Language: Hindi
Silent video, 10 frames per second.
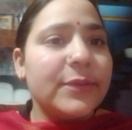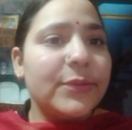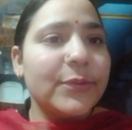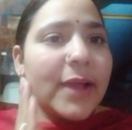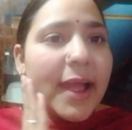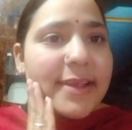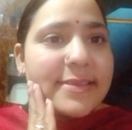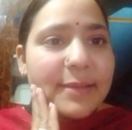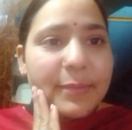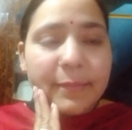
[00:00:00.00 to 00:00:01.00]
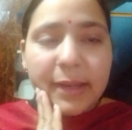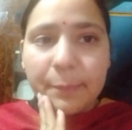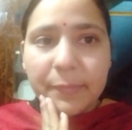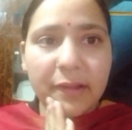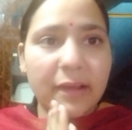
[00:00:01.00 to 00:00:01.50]
तो गाइस अभी मैंने
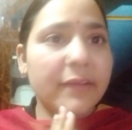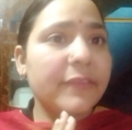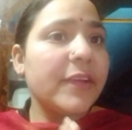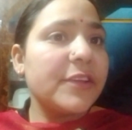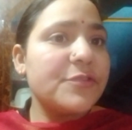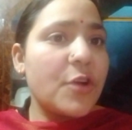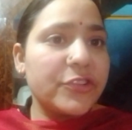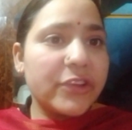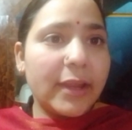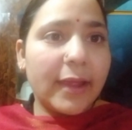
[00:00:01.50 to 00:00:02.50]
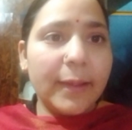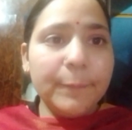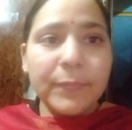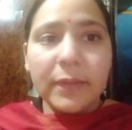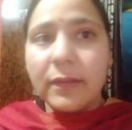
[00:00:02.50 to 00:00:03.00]
अपना फेस वॉश किया है
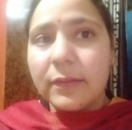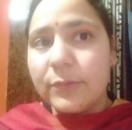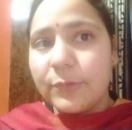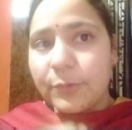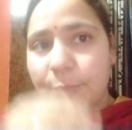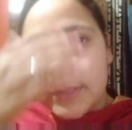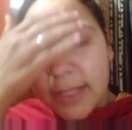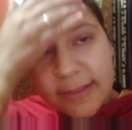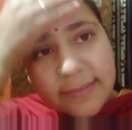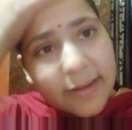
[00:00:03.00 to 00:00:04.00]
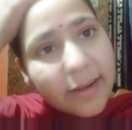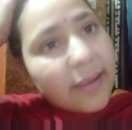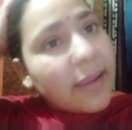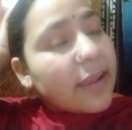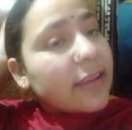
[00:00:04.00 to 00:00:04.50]
तो बताना ज़रा
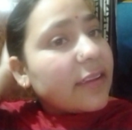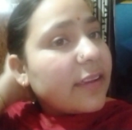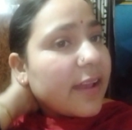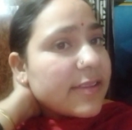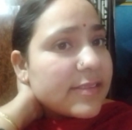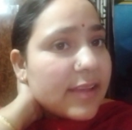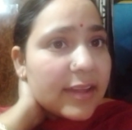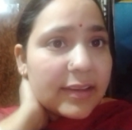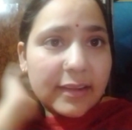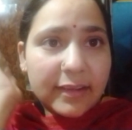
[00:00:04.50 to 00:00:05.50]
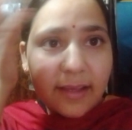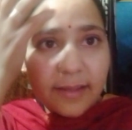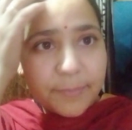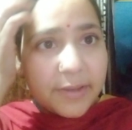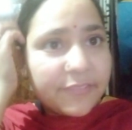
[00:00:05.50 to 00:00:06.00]
कैसा
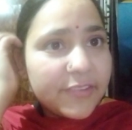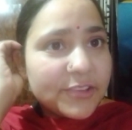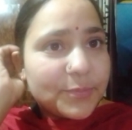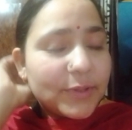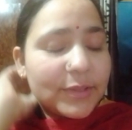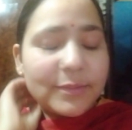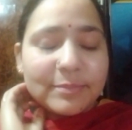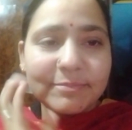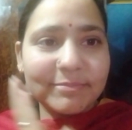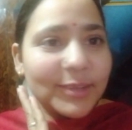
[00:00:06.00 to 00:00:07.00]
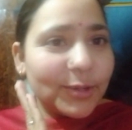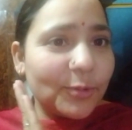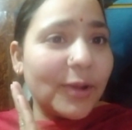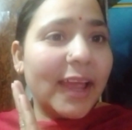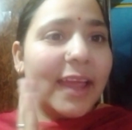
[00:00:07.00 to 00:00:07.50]
लगा मेरे फेस पर
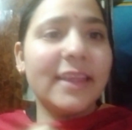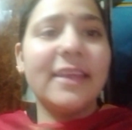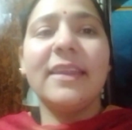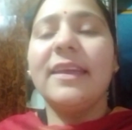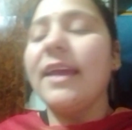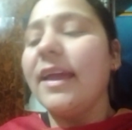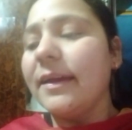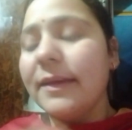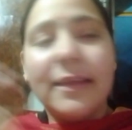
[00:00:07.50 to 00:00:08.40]
ग्लो आया है कि नहीं आया